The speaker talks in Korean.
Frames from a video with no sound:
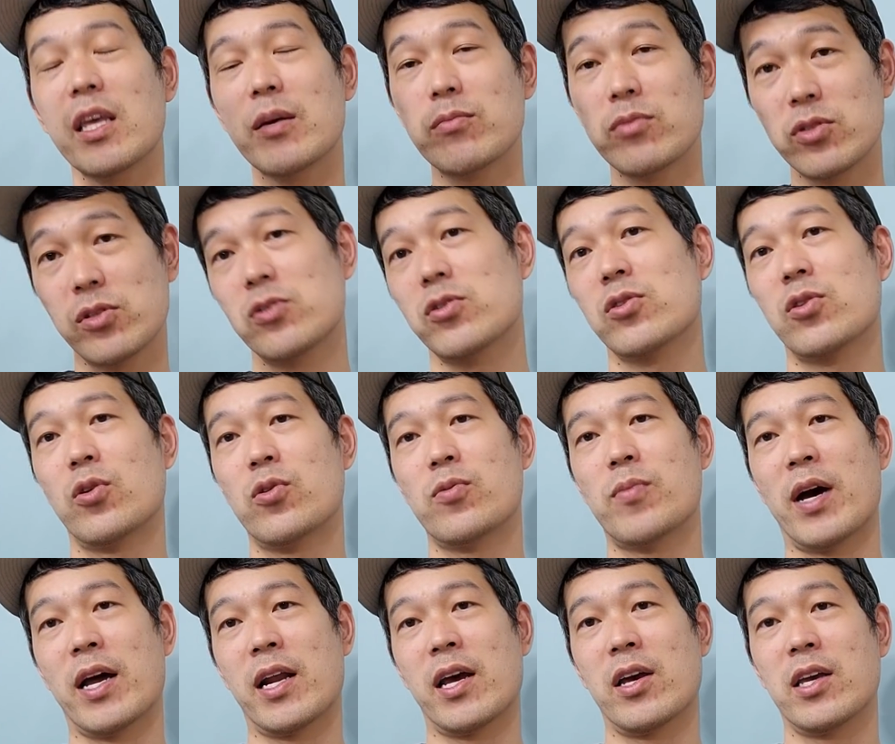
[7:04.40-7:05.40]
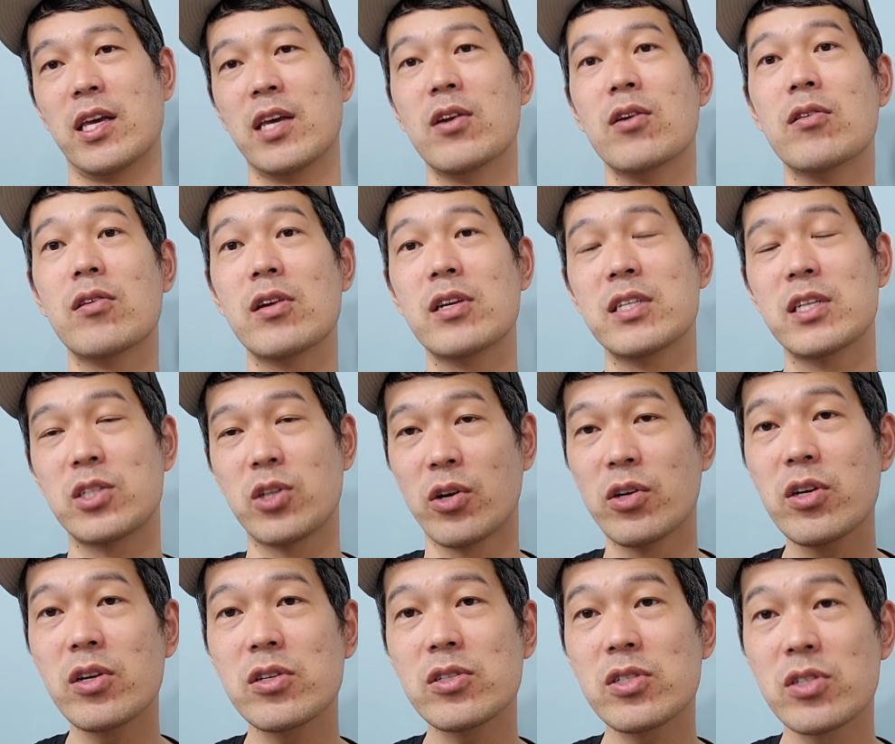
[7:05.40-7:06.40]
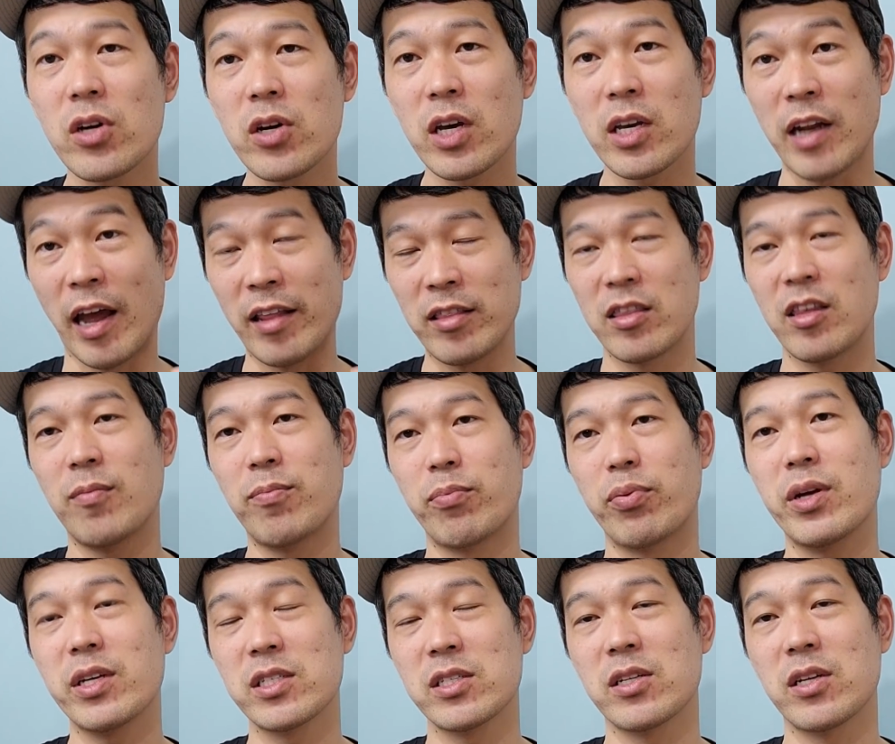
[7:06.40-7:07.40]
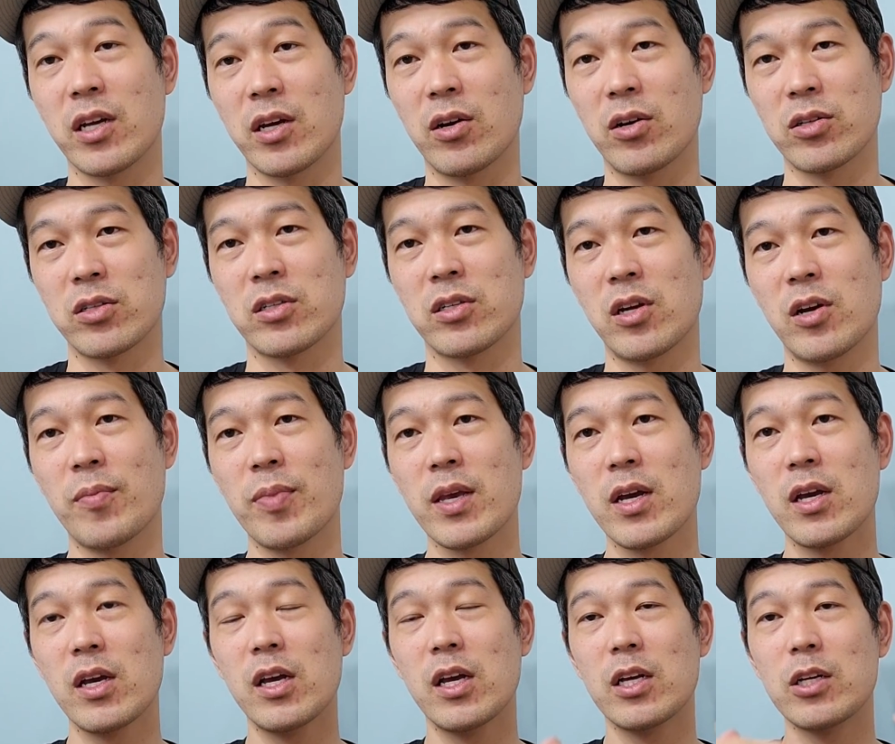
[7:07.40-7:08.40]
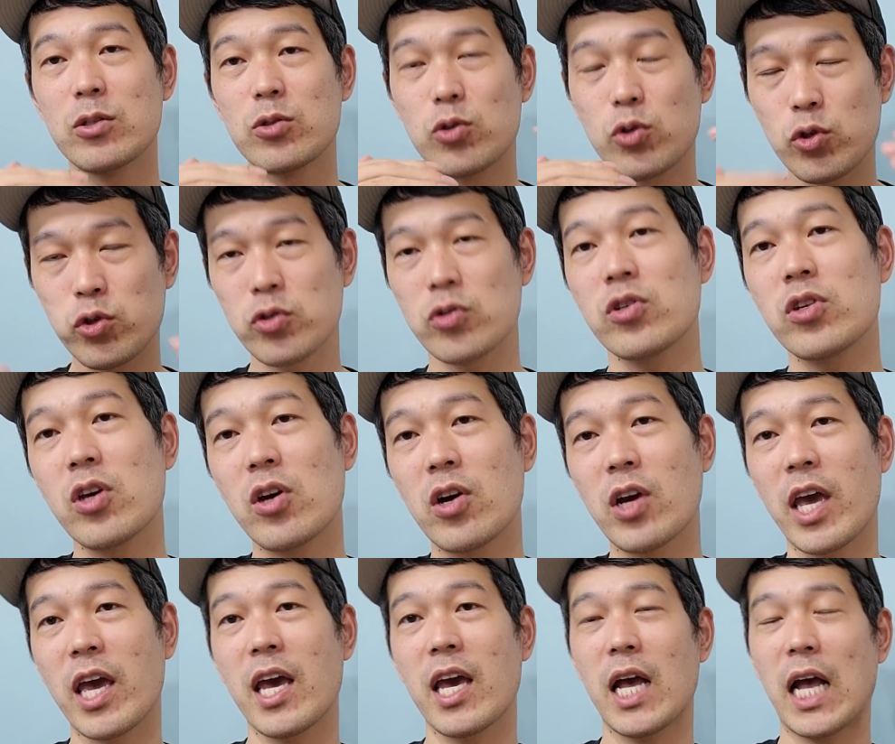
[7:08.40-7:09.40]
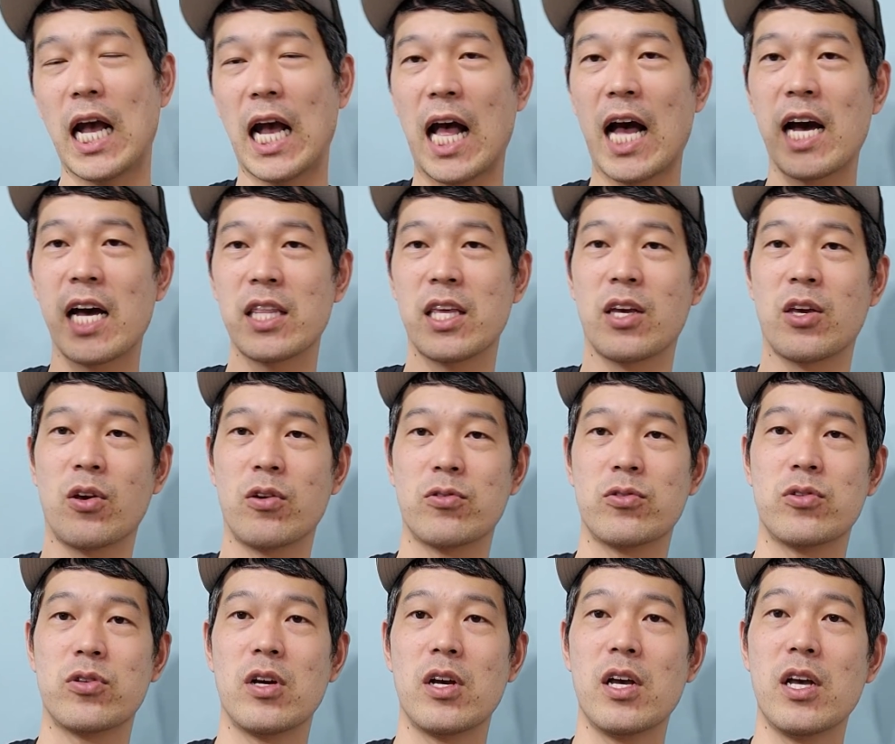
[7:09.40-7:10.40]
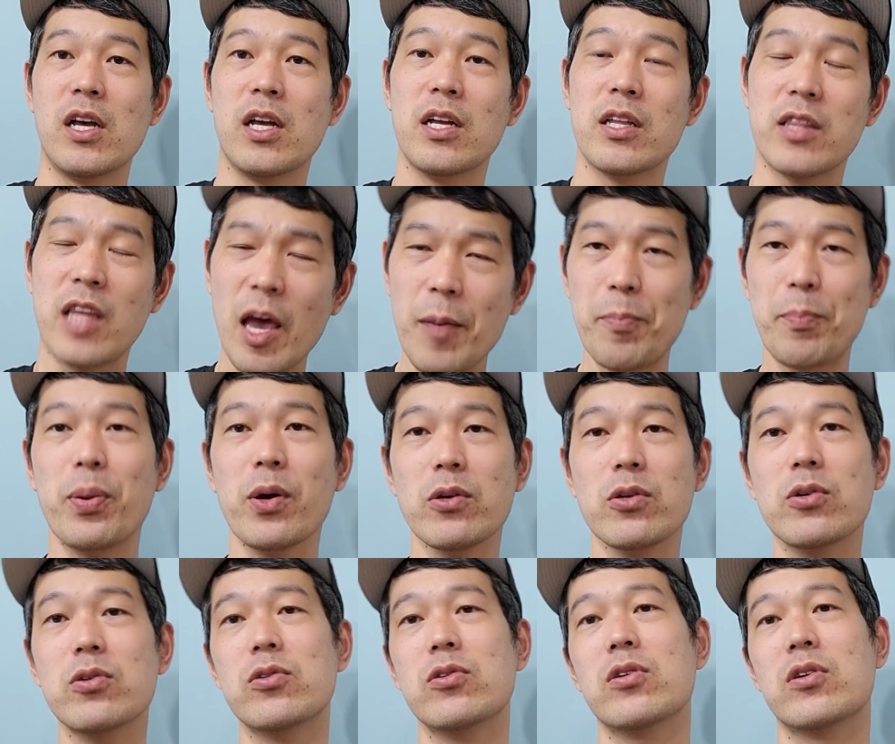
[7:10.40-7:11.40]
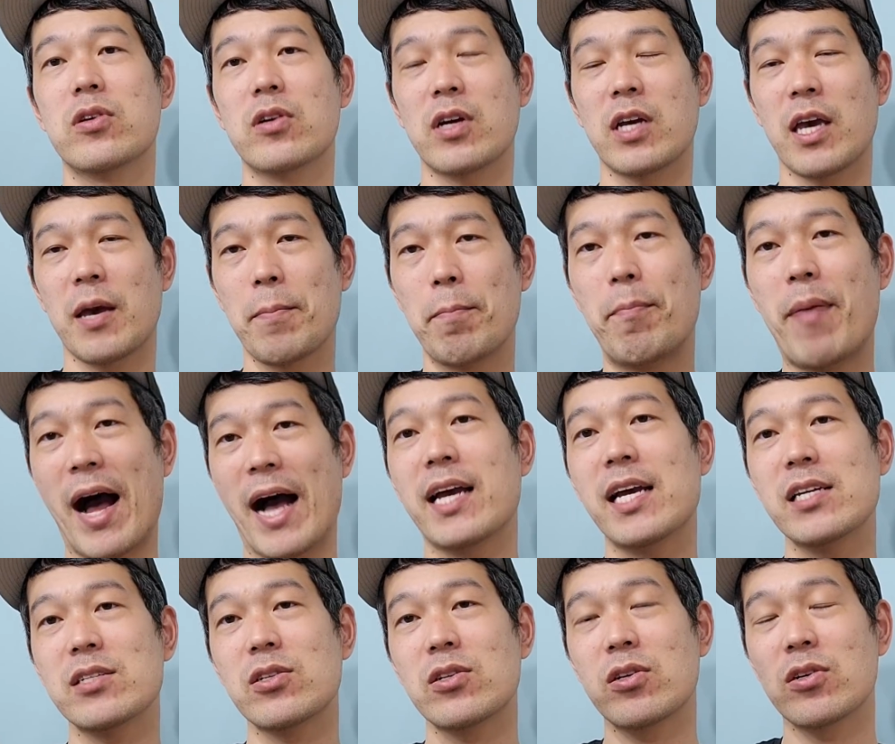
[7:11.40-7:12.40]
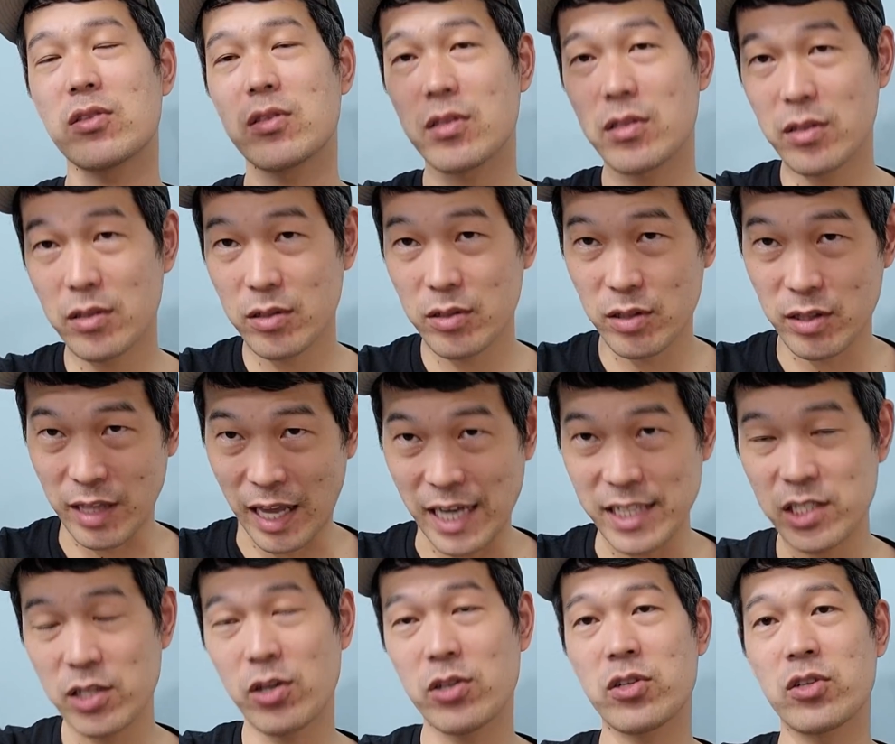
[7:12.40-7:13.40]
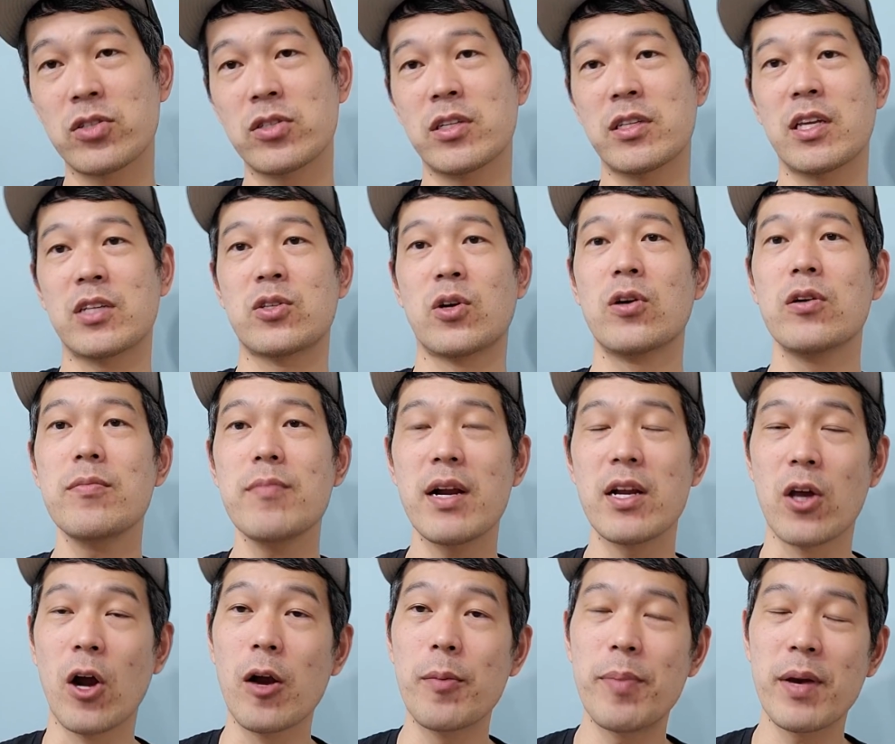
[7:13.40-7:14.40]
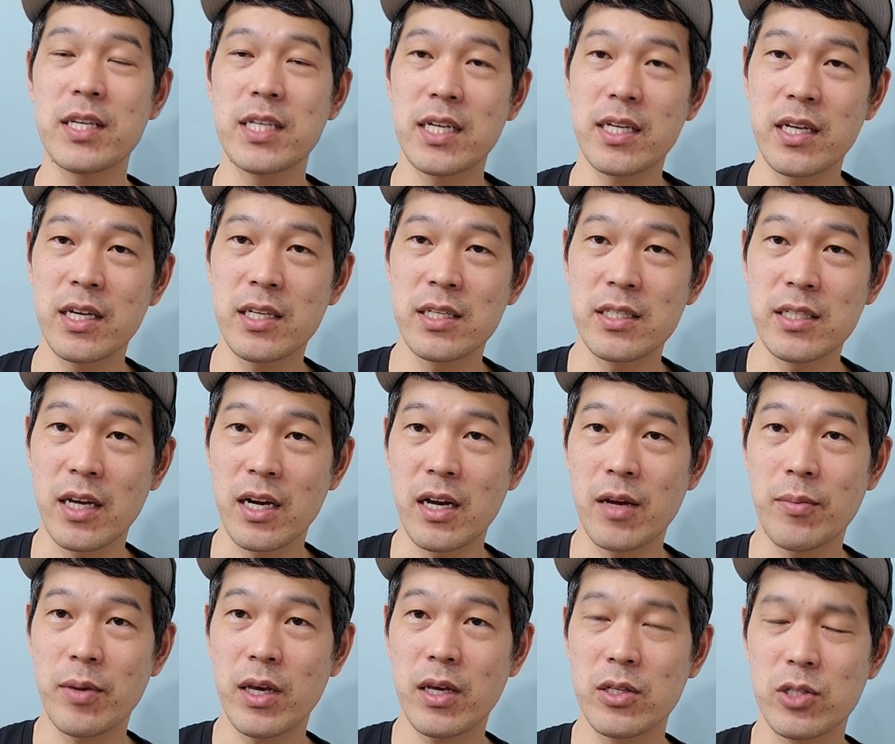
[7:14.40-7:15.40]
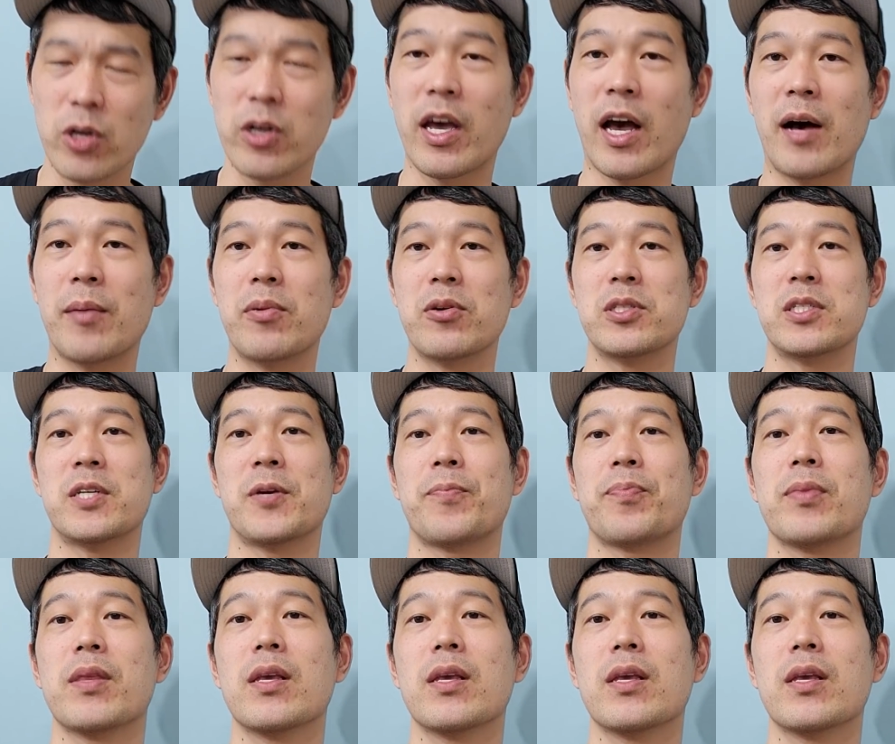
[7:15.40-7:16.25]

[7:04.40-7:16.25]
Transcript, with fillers: 된 분들도 너무 많아요. 이런 걸 이제 전형적인 안티프레징이거든요. 충격에 강화된 경우. 대표적으로 그렇게 망해서 다시 일어섰을 때 정말 10배 잘 되는 사람이 저희 아버지.